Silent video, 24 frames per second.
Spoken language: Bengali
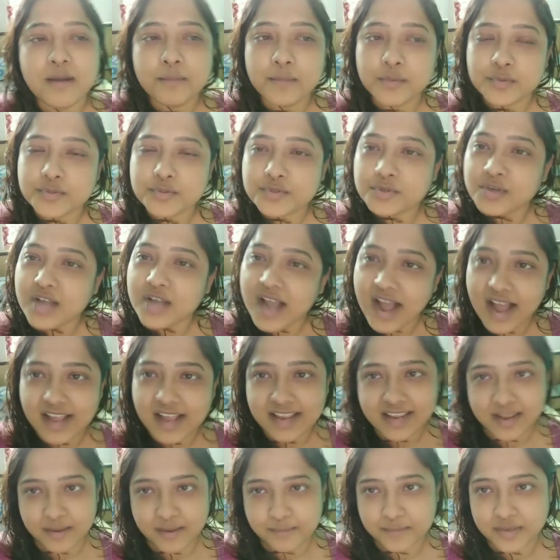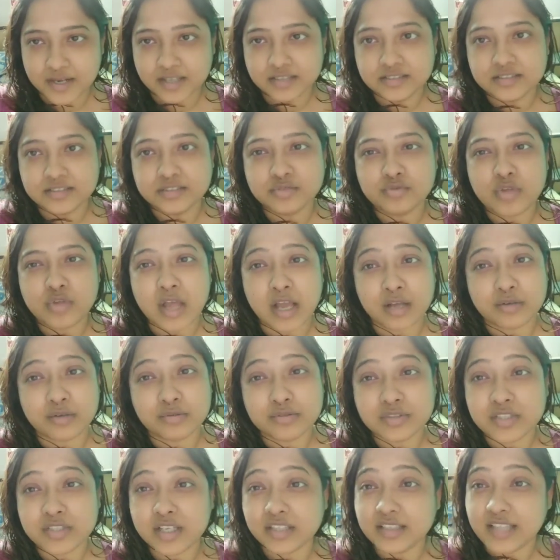পোস্ত খাই আমরা কিন্তু এখন
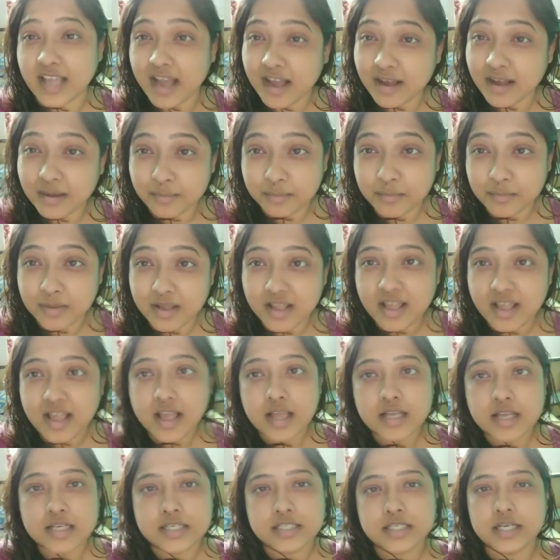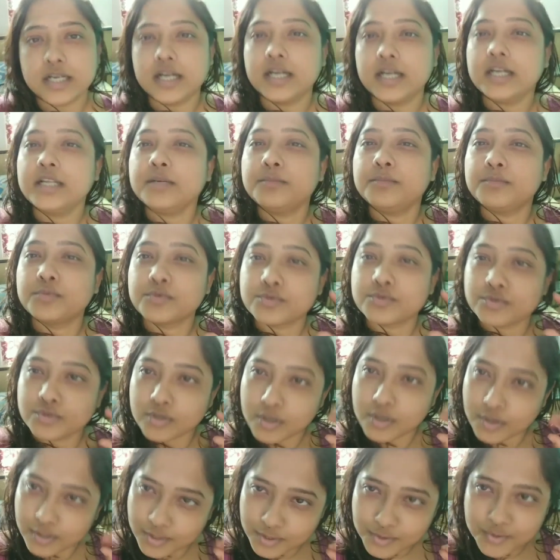যা দাম সেখানে পোস্ত
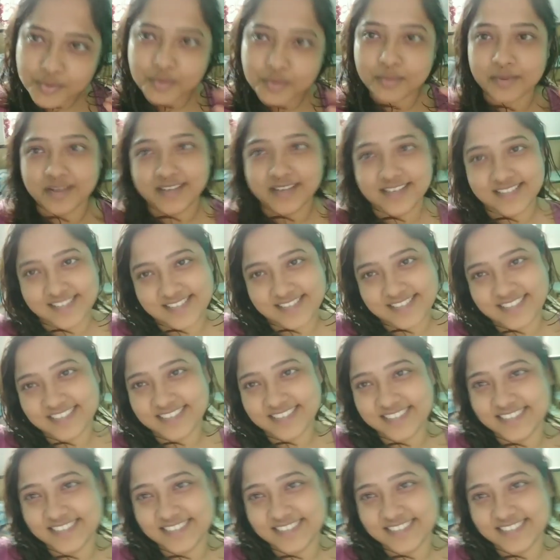খাওয়াটা কমে গেছে